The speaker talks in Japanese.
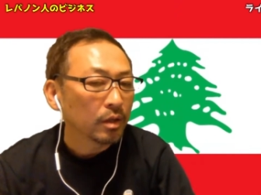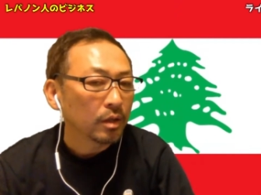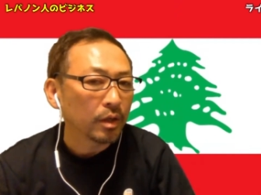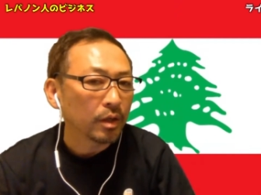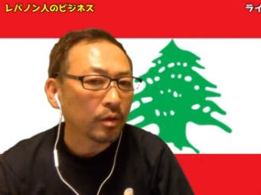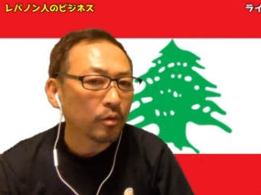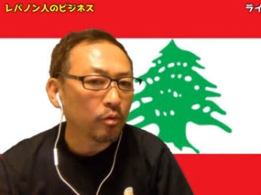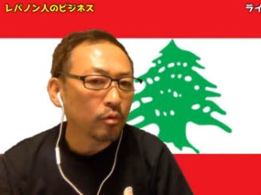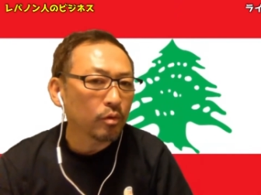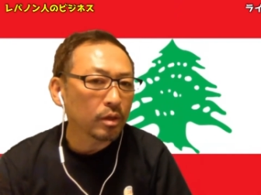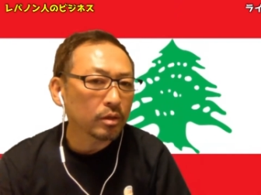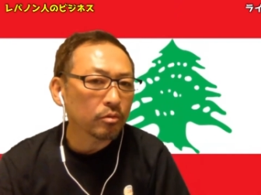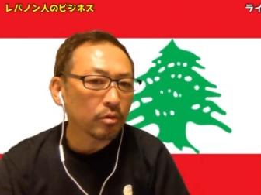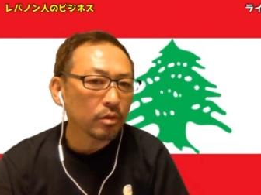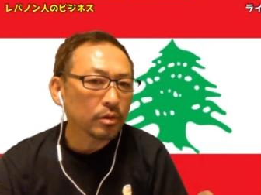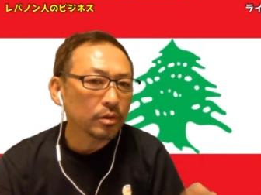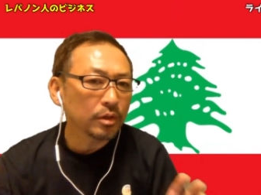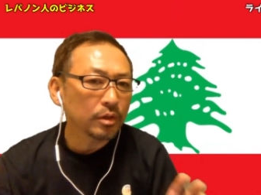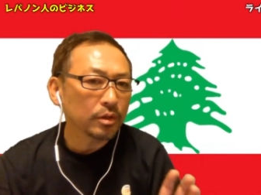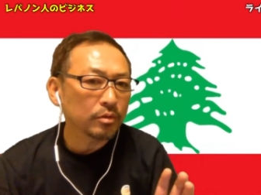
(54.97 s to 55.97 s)

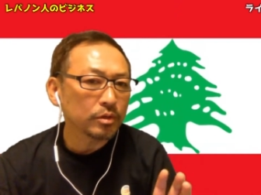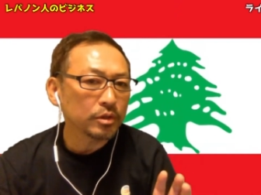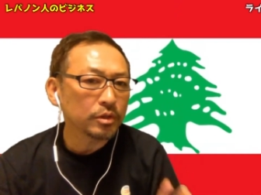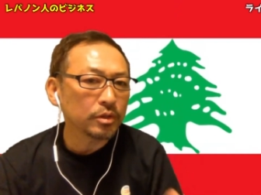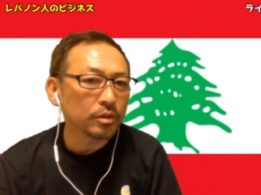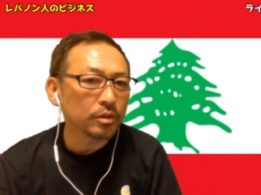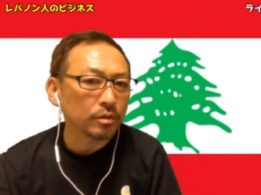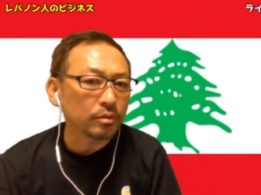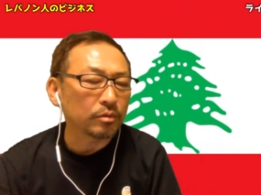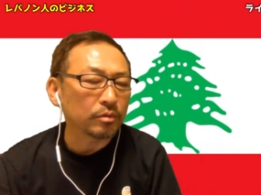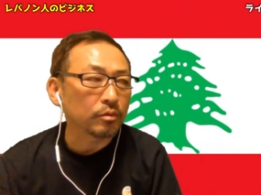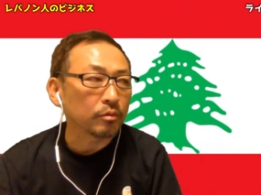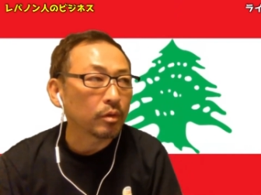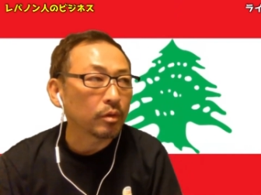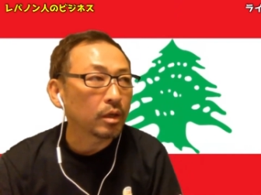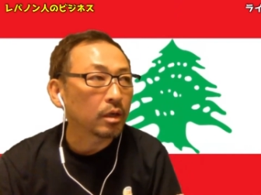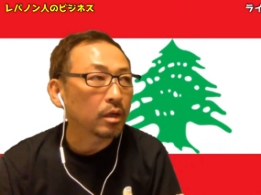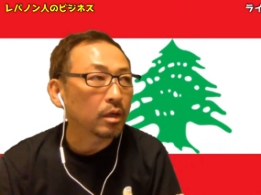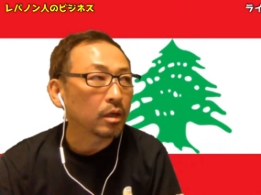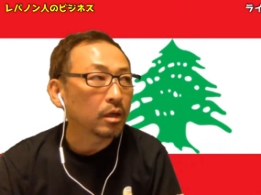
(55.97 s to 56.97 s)
エコアトランティックシティっていうの
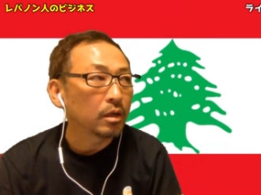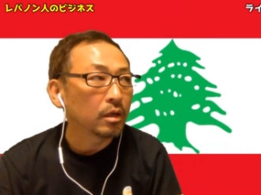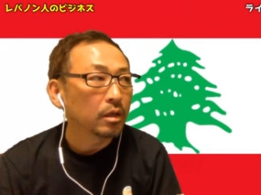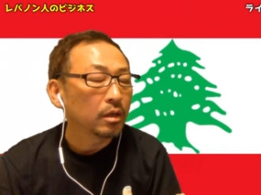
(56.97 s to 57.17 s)
は、